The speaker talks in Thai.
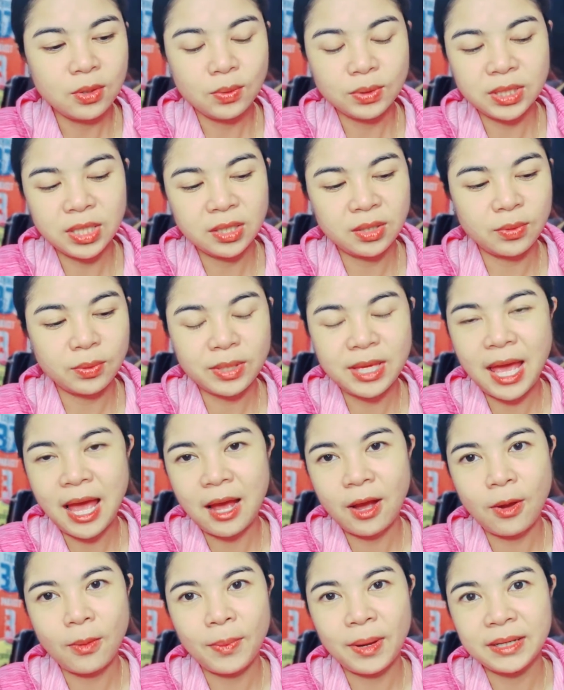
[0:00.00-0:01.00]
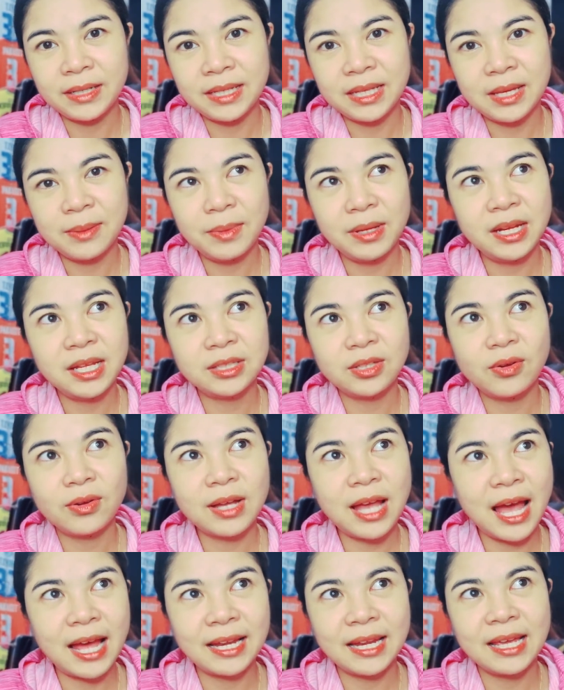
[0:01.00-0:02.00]
ทุกสิ่งทุกอย่างออกมาดีไม่ได้ต้
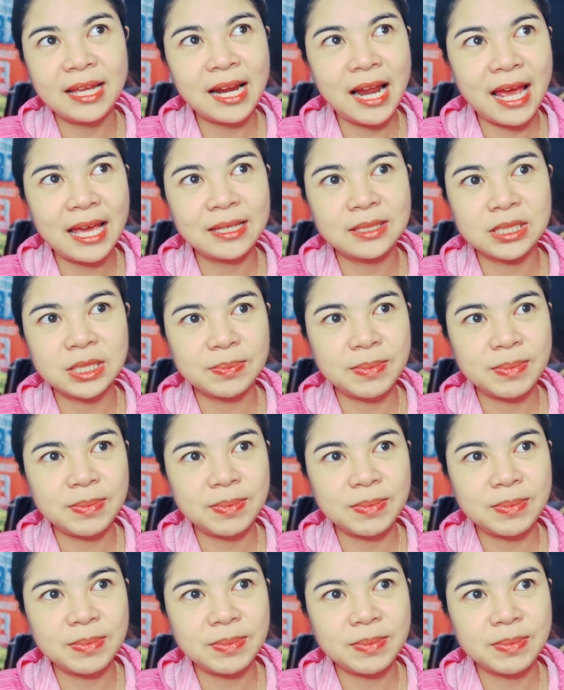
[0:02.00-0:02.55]
องการให้ใคร